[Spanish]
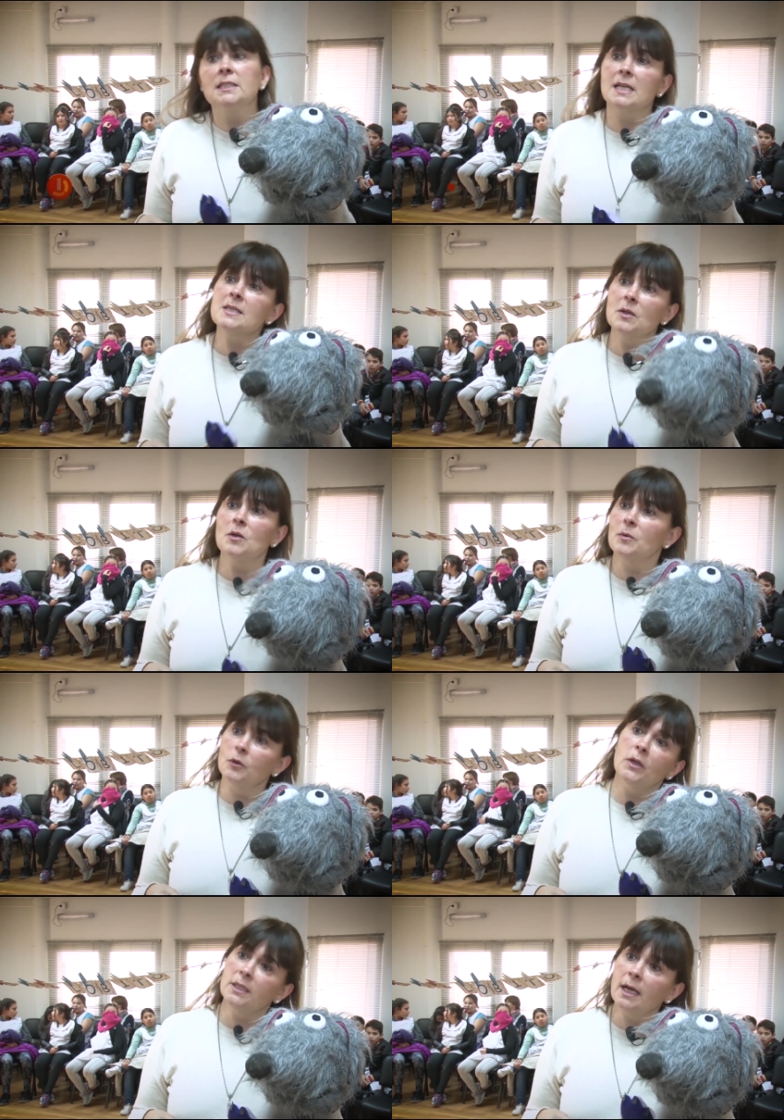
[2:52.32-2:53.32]
mientras el lobo
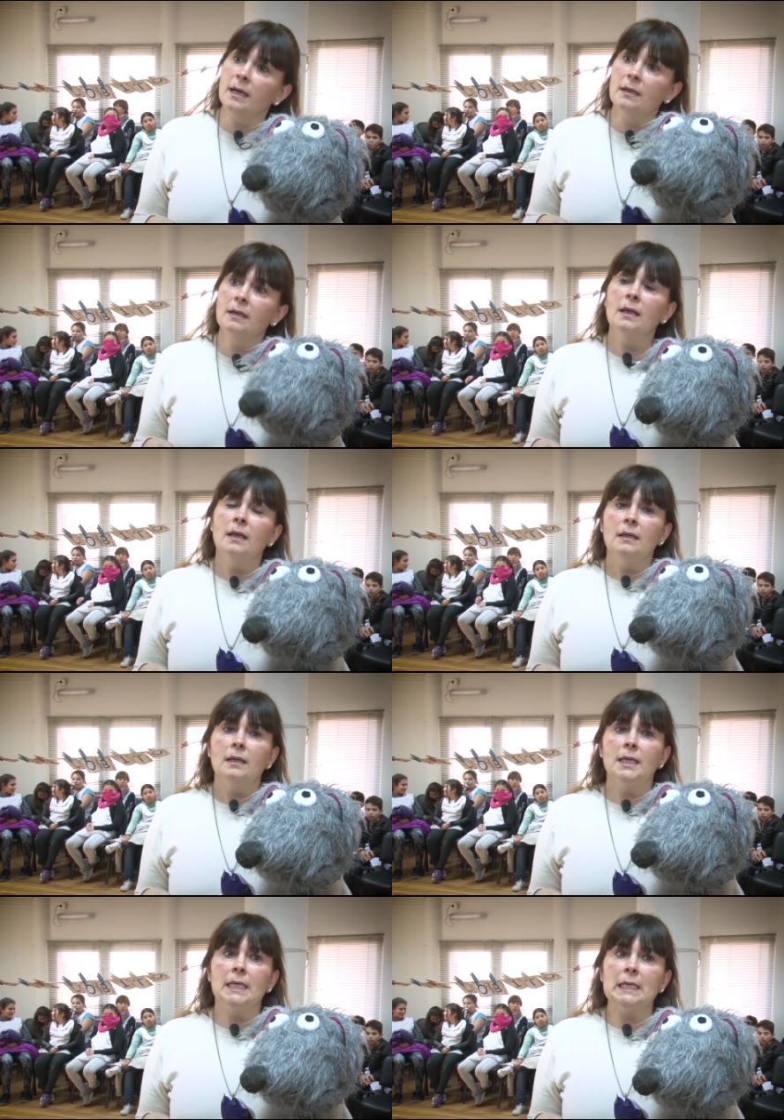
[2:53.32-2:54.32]
no está,
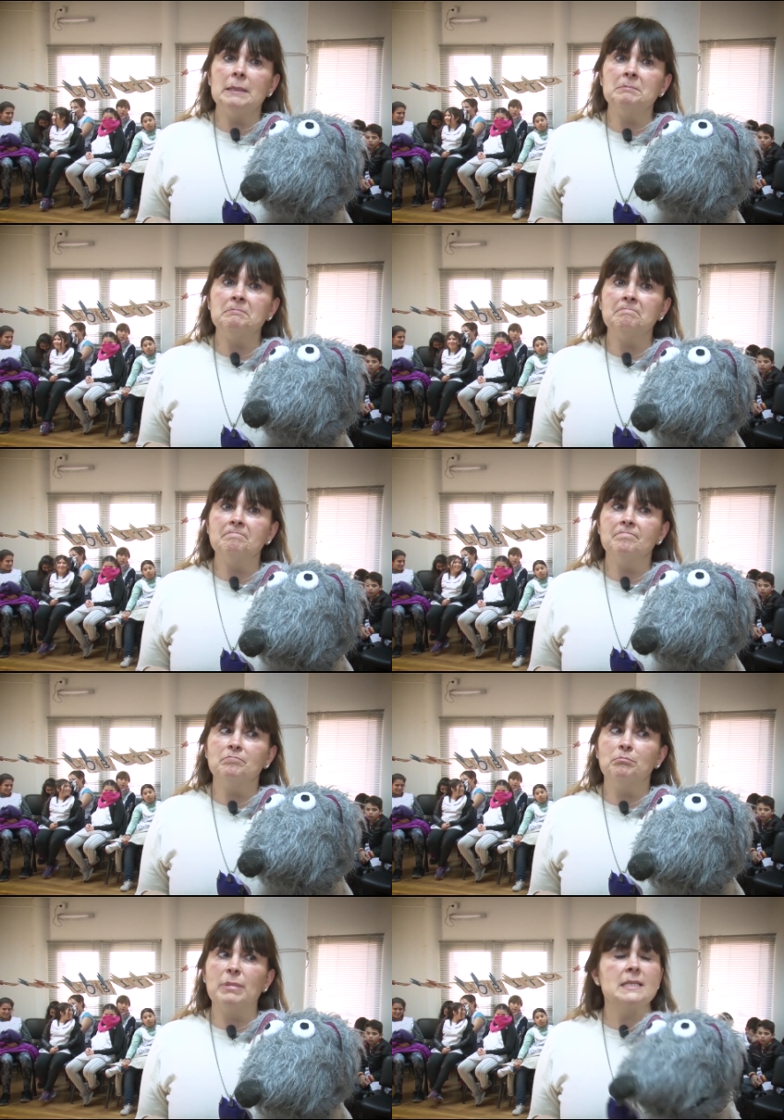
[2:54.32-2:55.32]
Em,
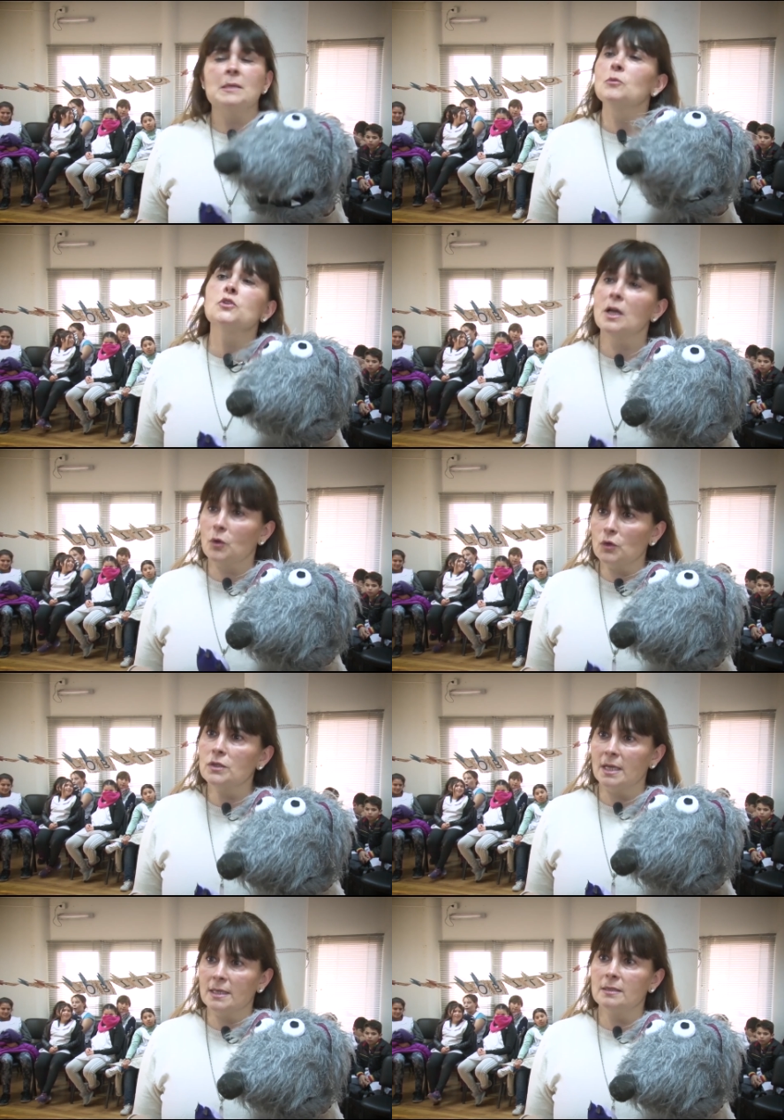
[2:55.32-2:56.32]
pasan muchas
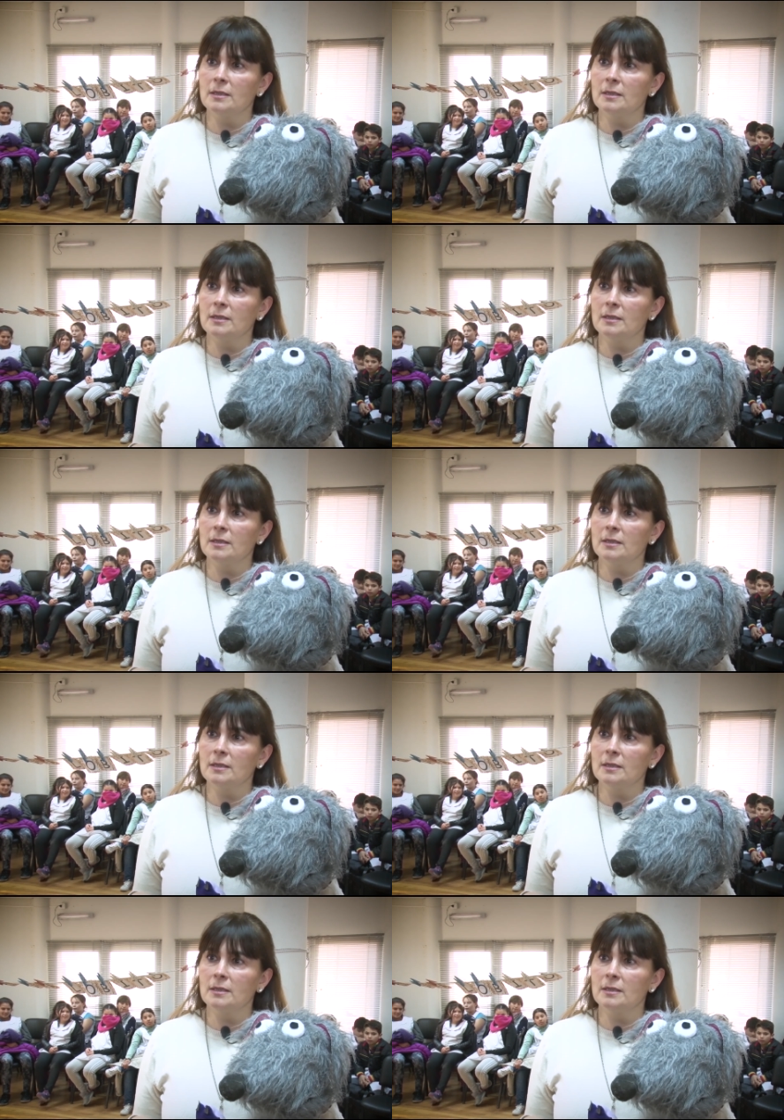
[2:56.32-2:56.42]
cosas.